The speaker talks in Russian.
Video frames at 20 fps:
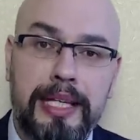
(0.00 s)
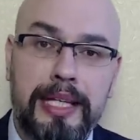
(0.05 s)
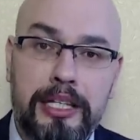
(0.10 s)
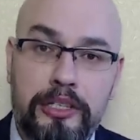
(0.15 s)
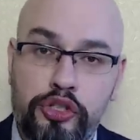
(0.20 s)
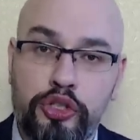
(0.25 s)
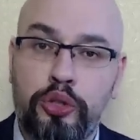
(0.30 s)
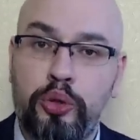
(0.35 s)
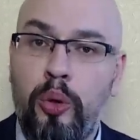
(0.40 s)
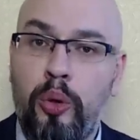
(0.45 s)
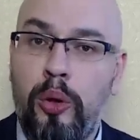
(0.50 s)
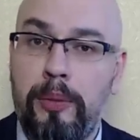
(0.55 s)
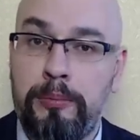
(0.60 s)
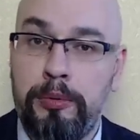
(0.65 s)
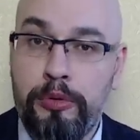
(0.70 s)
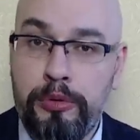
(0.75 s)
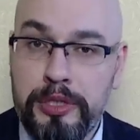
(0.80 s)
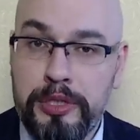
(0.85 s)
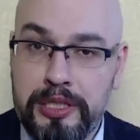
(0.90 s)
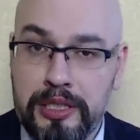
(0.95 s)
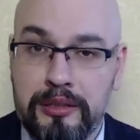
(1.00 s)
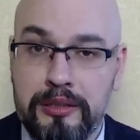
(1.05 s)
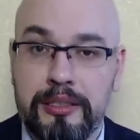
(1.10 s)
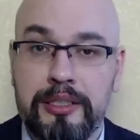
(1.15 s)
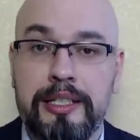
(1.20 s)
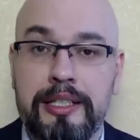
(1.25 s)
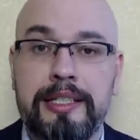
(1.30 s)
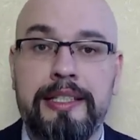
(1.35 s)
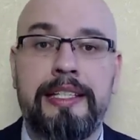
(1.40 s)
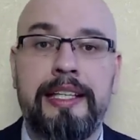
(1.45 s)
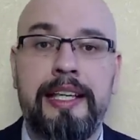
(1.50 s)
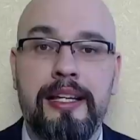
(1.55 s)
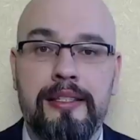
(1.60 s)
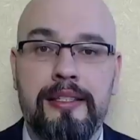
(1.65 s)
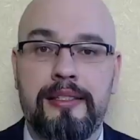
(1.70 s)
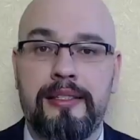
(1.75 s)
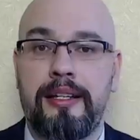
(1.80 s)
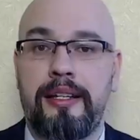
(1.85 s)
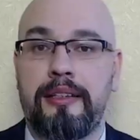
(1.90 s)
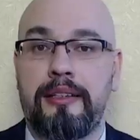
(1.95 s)
Что будет,
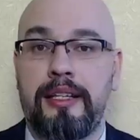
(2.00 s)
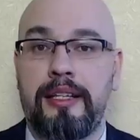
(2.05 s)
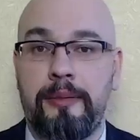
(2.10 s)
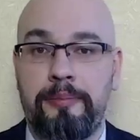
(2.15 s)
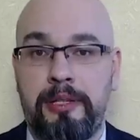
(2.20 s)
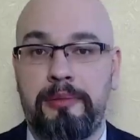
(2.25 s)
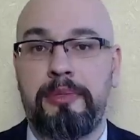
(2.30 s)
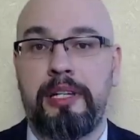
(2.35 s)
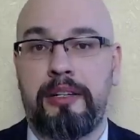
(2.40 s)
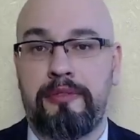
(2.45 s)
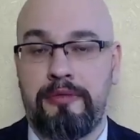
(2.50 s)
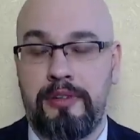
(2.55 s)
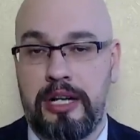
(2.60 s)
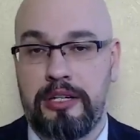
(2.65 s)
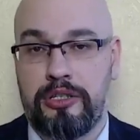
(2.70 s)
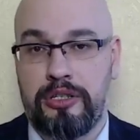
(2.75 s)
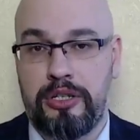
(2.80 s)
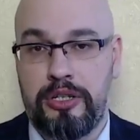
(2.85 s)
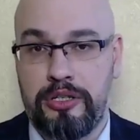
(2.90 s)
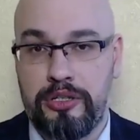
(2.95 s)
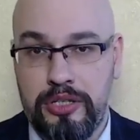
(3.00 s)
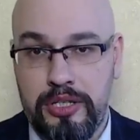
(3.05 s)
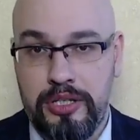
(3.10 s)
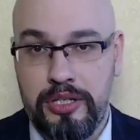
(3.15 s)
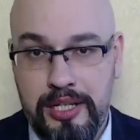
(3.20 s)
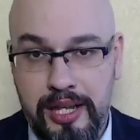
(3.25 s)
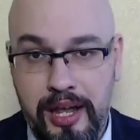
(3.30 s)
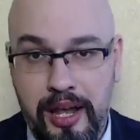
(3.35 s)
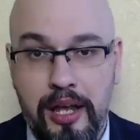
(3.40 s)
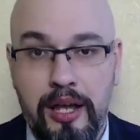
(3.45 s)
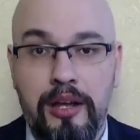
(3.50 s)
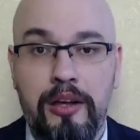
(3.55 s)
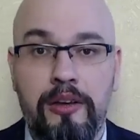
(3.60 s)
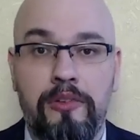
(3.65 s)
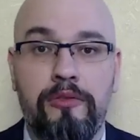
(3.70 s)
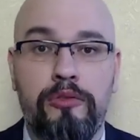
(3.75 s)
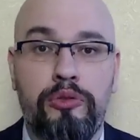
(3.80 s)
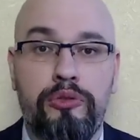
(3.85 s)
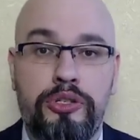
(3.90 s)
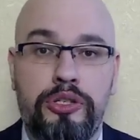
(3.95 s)
если, например, вашей жене
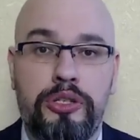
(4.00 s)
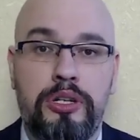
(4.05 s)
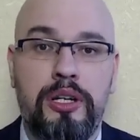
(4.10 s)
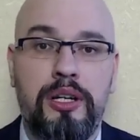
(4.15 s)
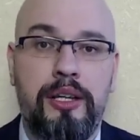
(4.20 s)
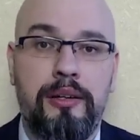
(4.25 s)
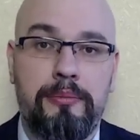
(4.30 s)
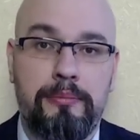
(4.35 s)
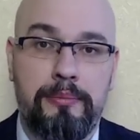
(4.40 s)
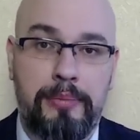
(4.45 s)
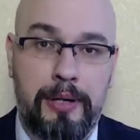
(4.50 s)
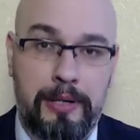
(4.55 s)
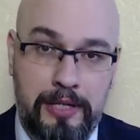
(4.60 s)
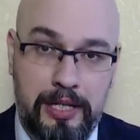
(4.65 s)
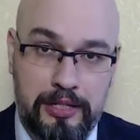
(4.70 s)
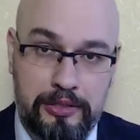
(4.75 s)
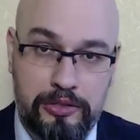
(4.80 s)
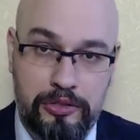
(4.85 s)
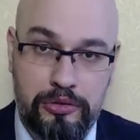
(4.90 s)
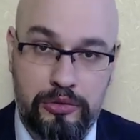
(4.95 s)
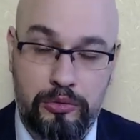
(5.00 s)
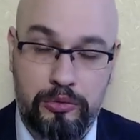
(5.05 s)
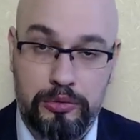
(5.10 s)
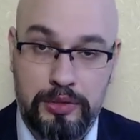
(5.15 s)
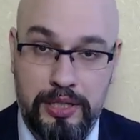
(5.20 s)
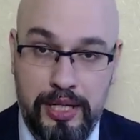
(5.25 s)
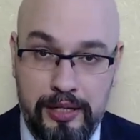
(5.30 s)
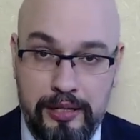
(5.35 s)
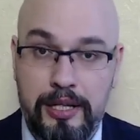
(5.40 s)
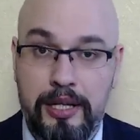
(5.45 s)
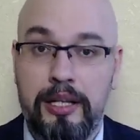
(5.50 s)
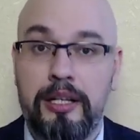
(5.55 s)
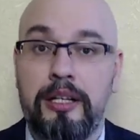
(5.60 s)
вручили повестку, да,